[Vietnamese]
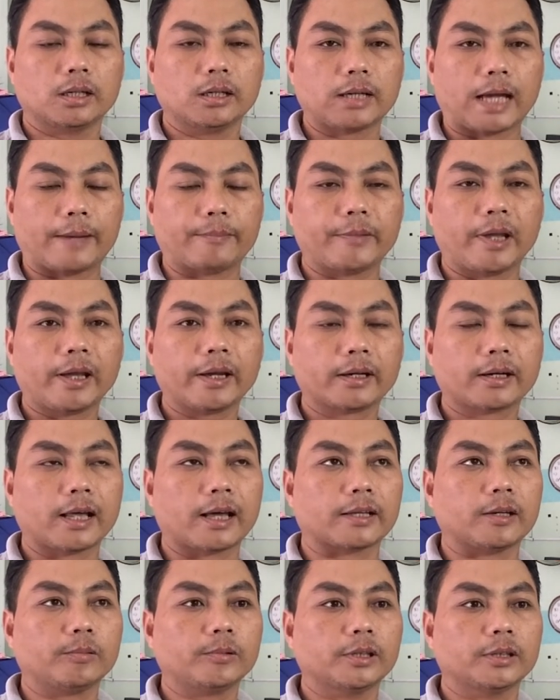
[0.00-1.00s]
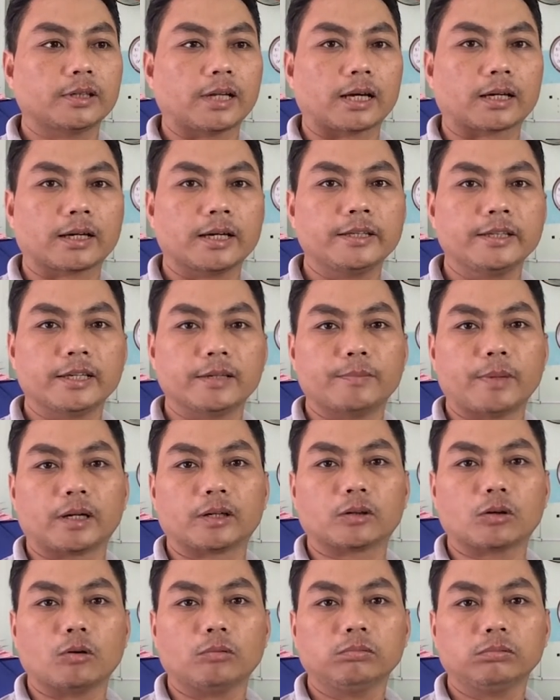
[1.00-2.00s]
có cảm giác là giống như là cái gì
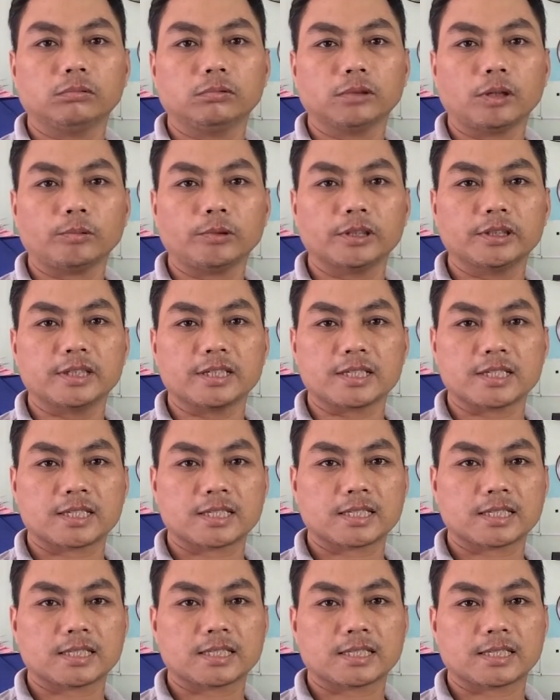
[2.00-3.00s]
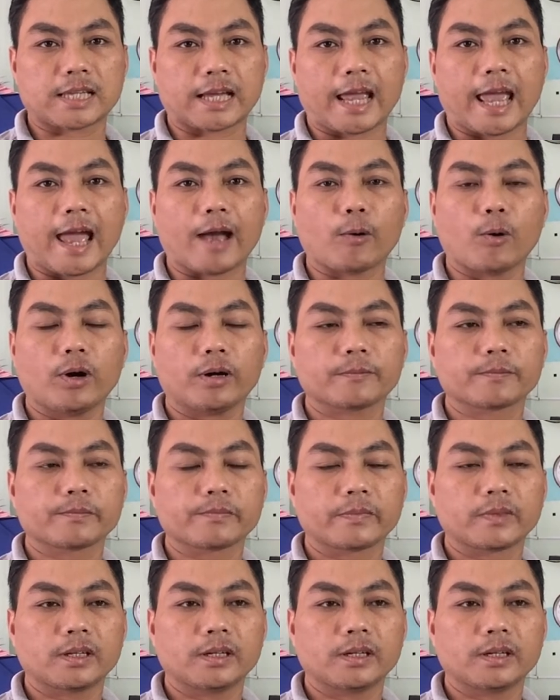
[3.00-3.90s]
mình cũng giống như về xà cào á